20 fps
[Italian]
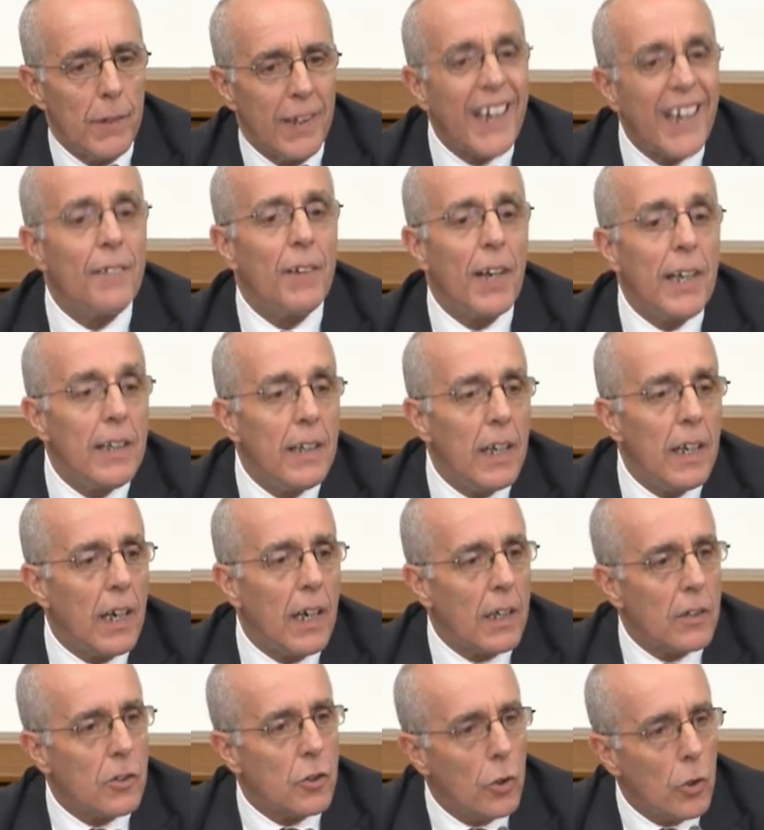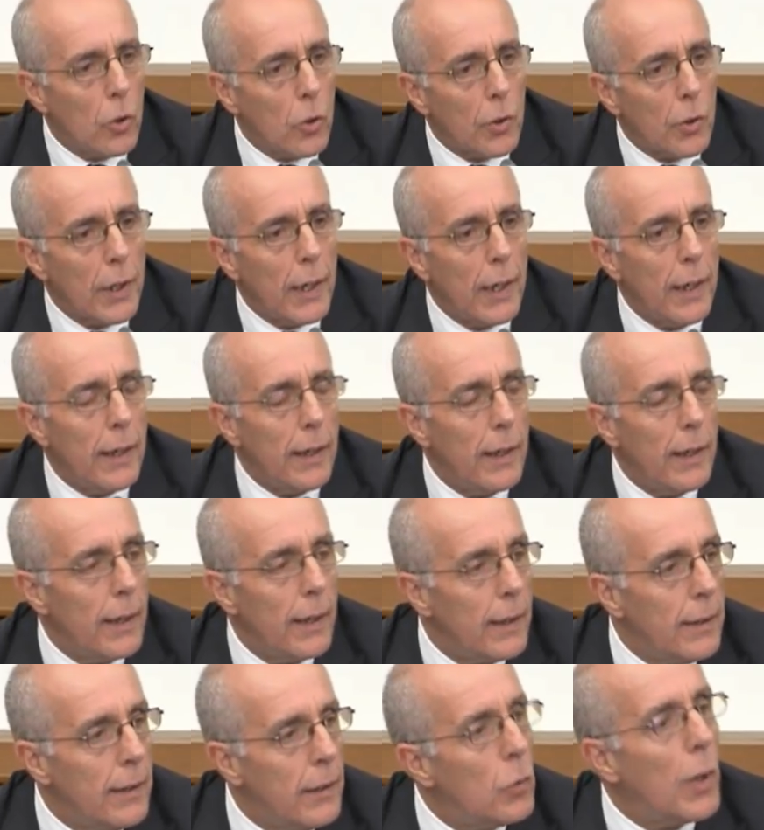rivendicazione
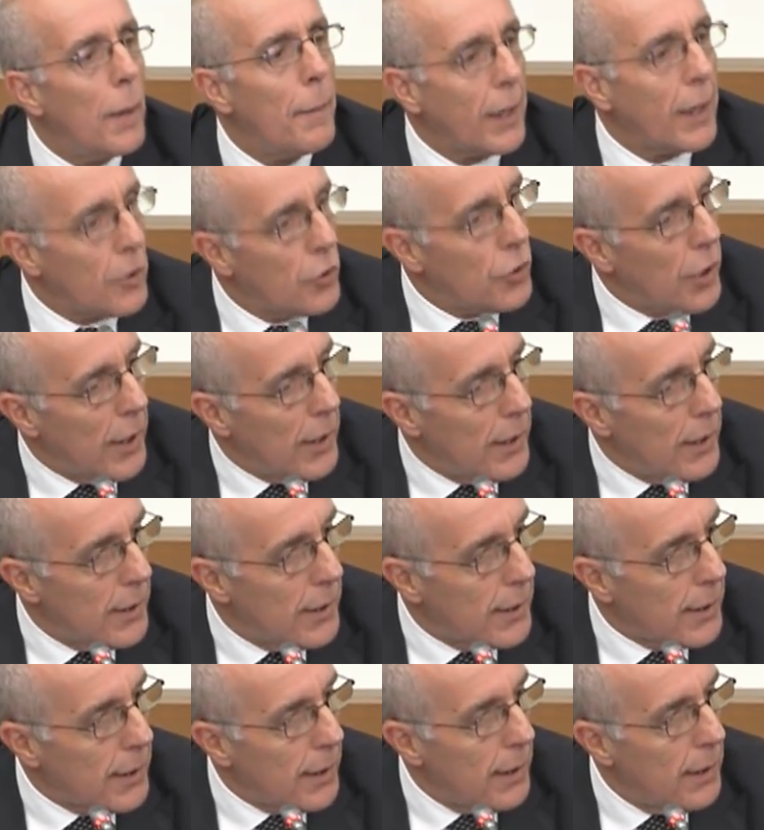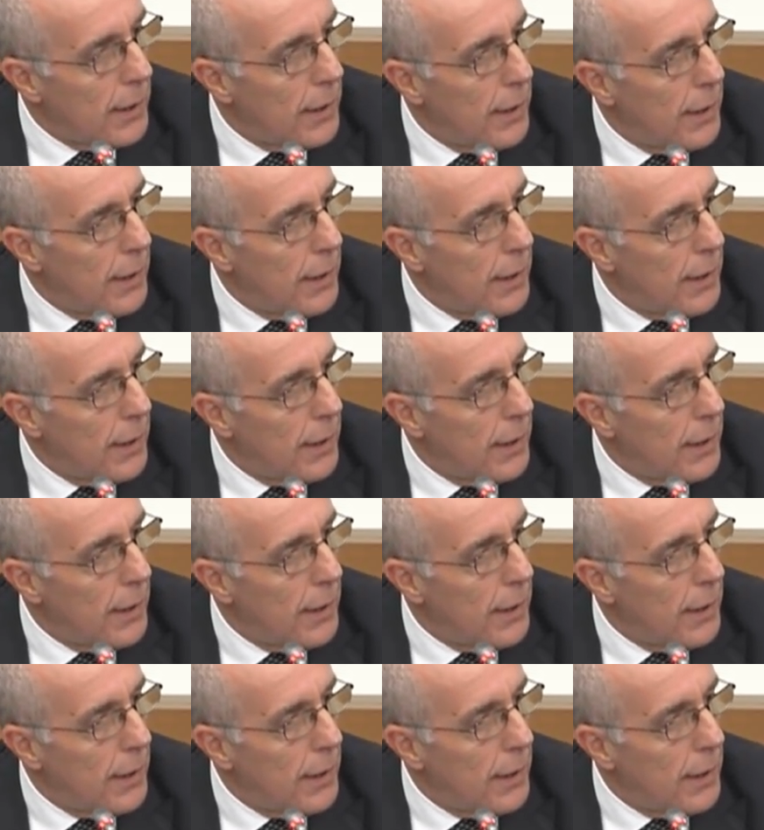di un'emergenza.